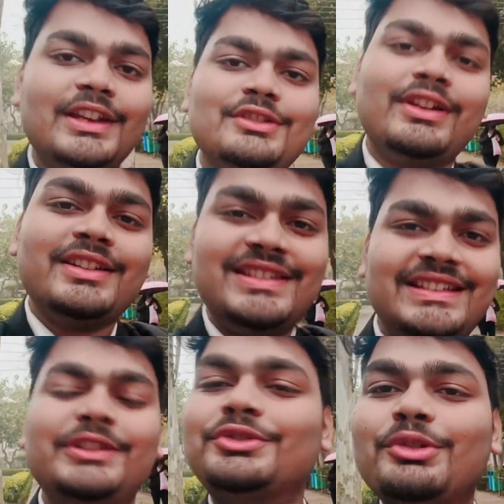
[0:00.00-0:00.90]
तेज़ वाला
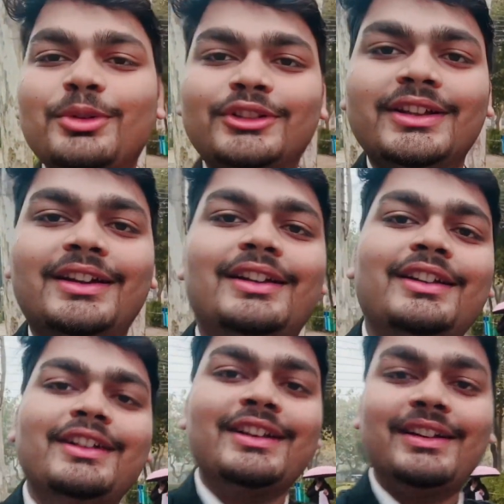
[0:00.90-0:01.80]
झीसी उसको बोलते हैं ना
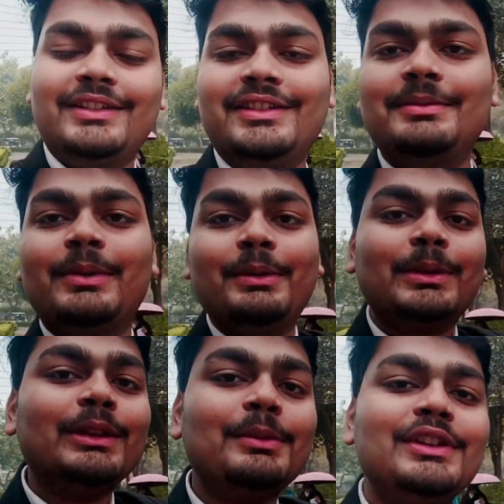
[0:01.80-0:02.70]

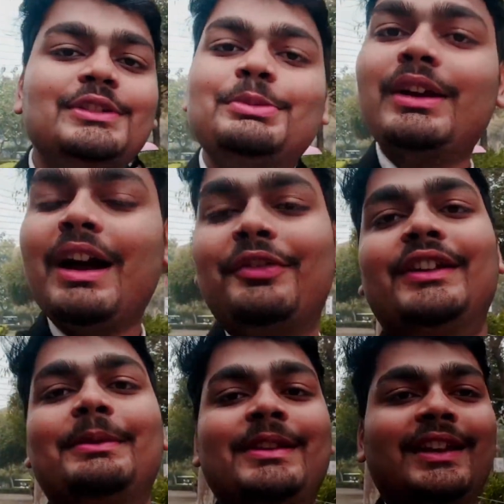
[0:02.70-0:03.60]
मतलब इसमें काफ़ी
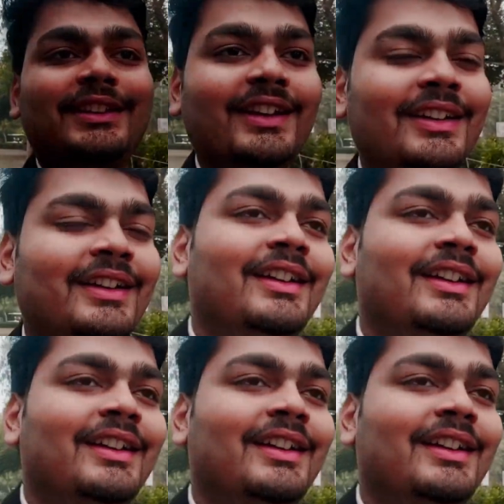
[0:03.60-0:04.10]
ज़्यादा मज़ा आता है